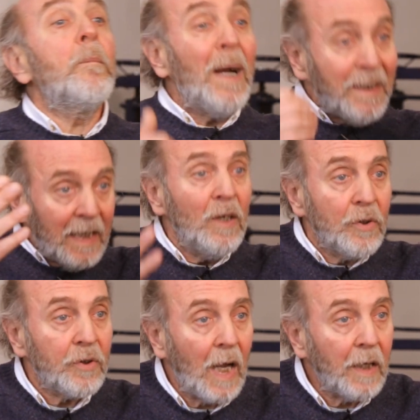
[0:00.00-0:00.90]
Pasan
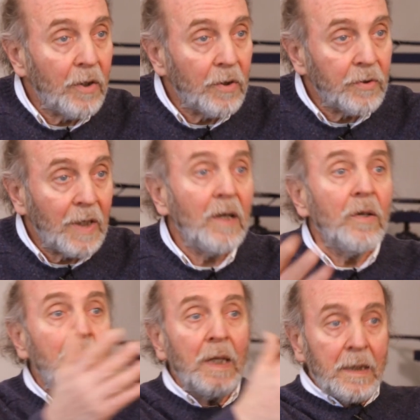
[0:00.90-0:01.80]
los años,
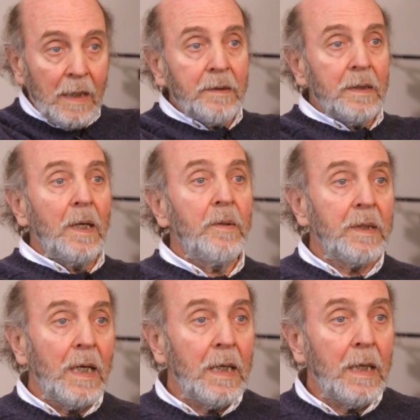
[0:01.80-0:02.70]
salgo de dar clases de
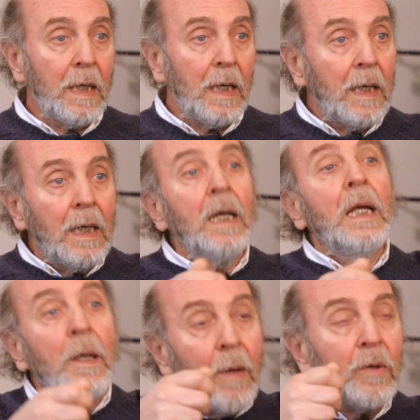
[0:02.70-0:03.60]
Avellaneda,
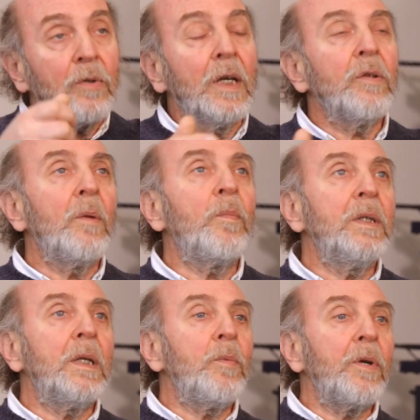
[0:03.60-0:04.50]
iba cruzando el
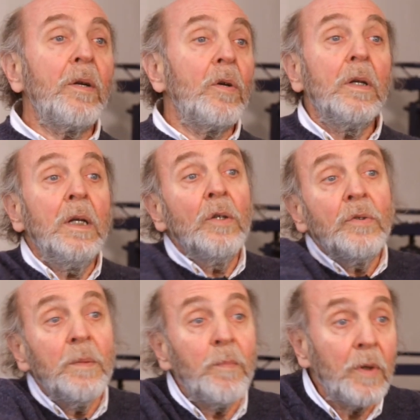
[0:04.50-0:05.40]
puente Puirreón y no
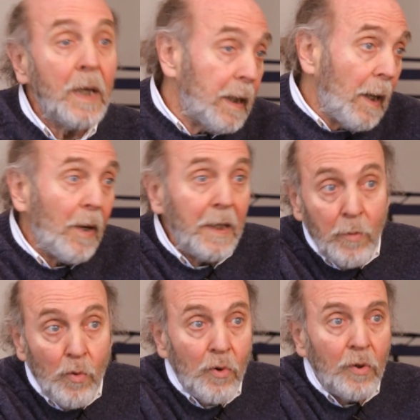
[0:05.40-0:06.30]
sé por qué, daba
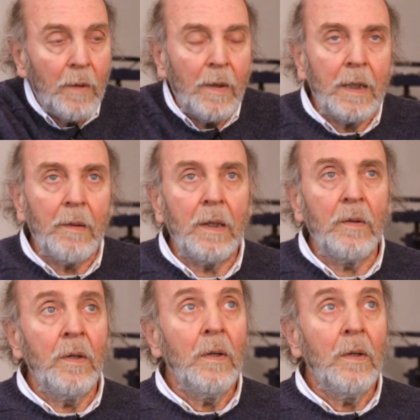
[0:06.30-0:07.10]
dibujo y daba grabado.